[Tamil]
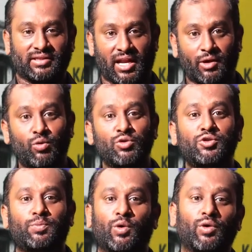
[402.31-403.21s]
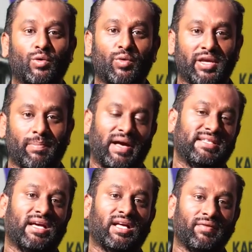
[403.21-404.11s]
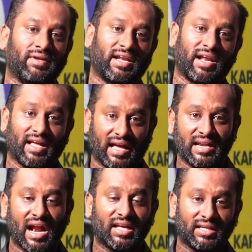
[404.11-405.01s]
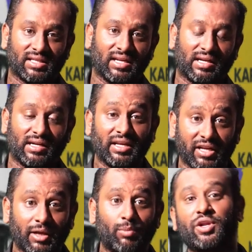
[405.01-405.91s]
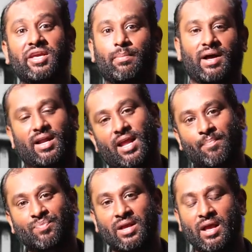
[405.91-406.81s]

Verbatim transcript: தலகுனிஞ்சு போகக்கூடிய பாஜகவினரை கர்நாடக தெருக்களில் இன்னமும் நீங்கள் பார்க்கலாம்